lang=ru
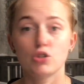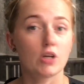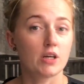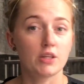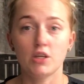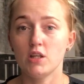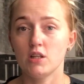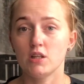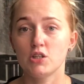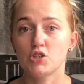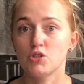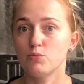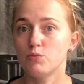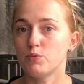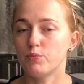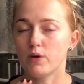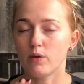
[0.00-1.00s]
Они не
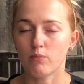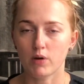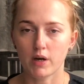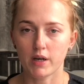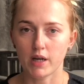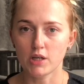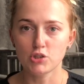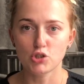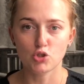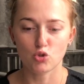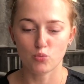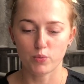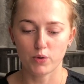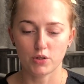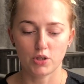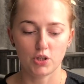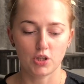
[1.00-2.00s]
должны быть прям горячие,
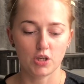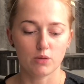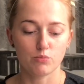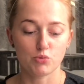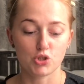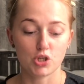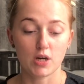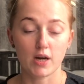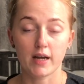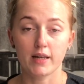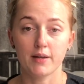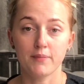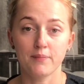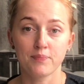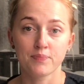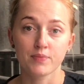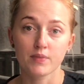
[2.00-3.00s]
чтобы они не обжигали
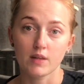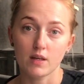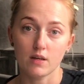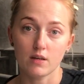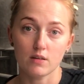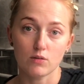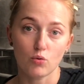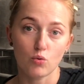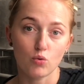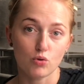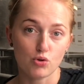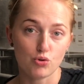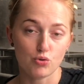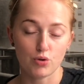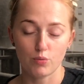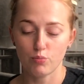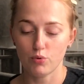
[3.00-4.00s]
э,
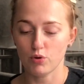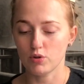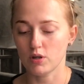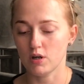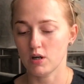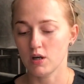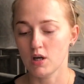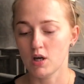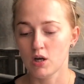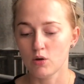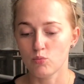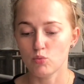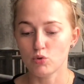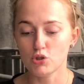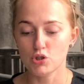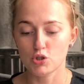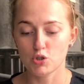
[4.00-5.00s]
кожу ребенка.
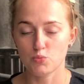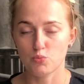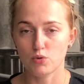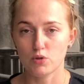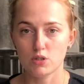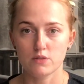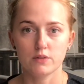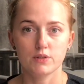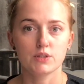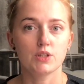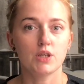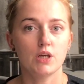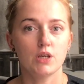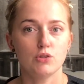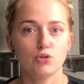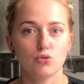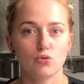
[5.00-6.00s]
Можно использовать
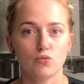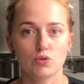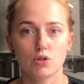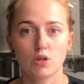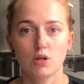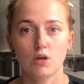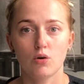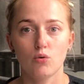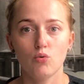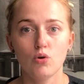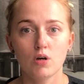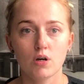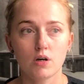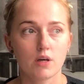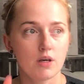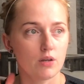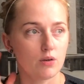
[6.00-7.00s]
гречку. Вот как я
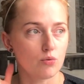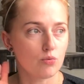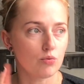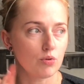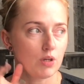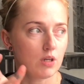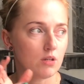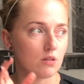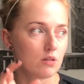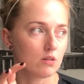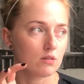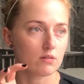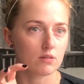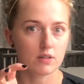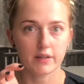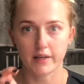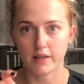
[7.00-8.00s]
ухо Эрику
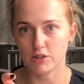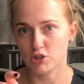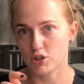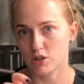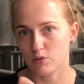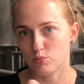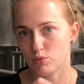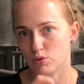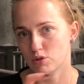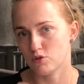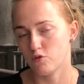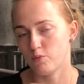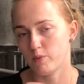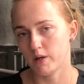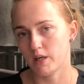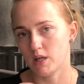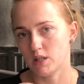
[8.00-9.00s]
грела гречкой, просто в
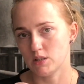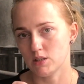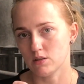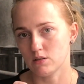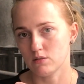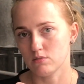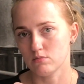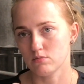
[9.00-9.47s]
пакетик.